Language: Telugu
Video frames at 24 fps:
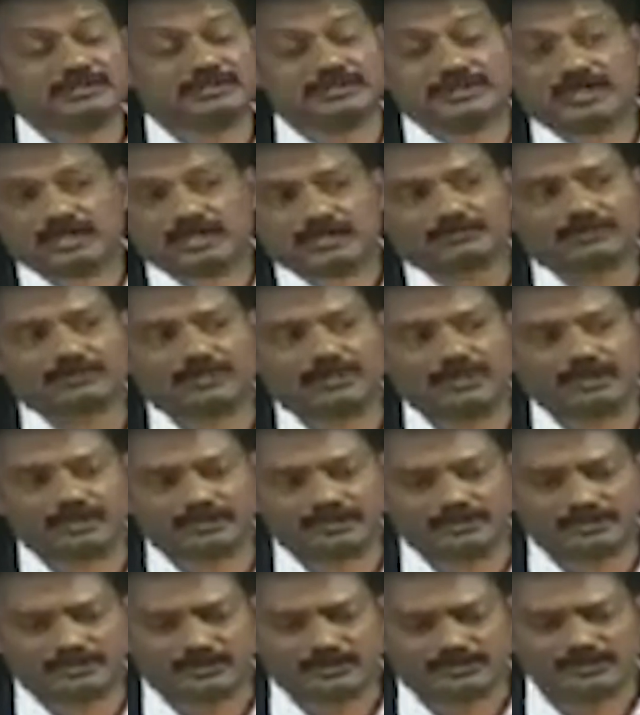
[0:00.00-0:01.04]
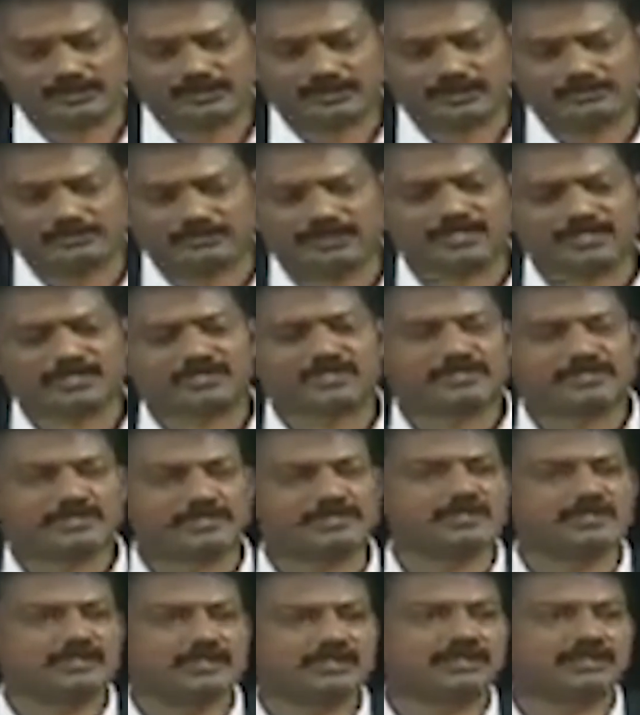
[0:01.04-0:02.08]
చాలా ఉన్నాయి hmm. నేను ప్రసిద్ధి
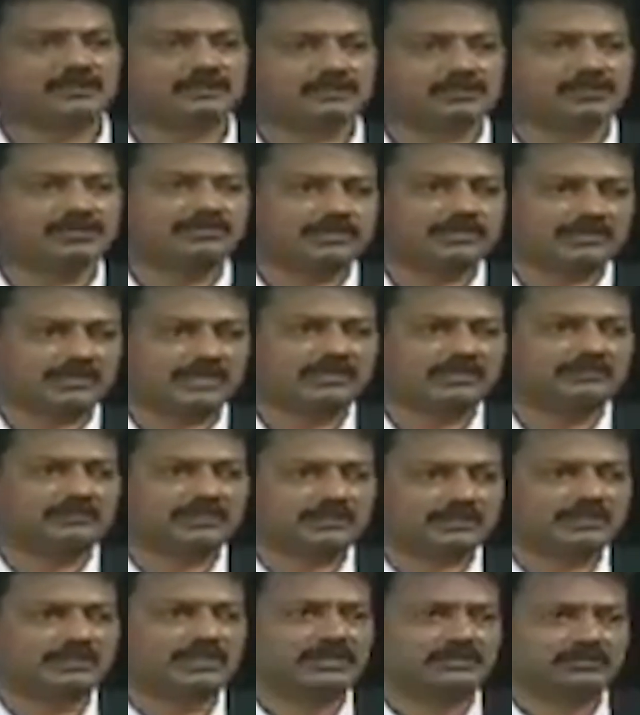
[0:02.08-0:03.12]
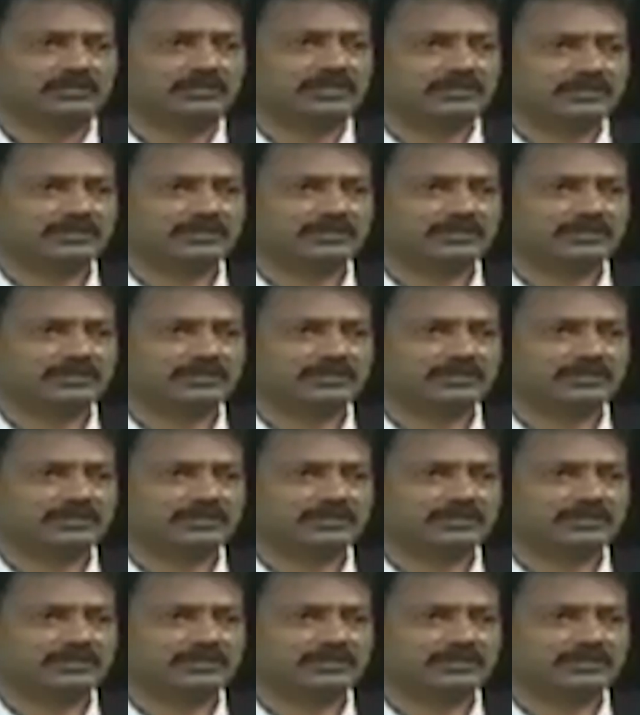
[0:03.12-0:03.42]
చెందిన కొన్ని విషయాలు మాత్రం నేను మీకు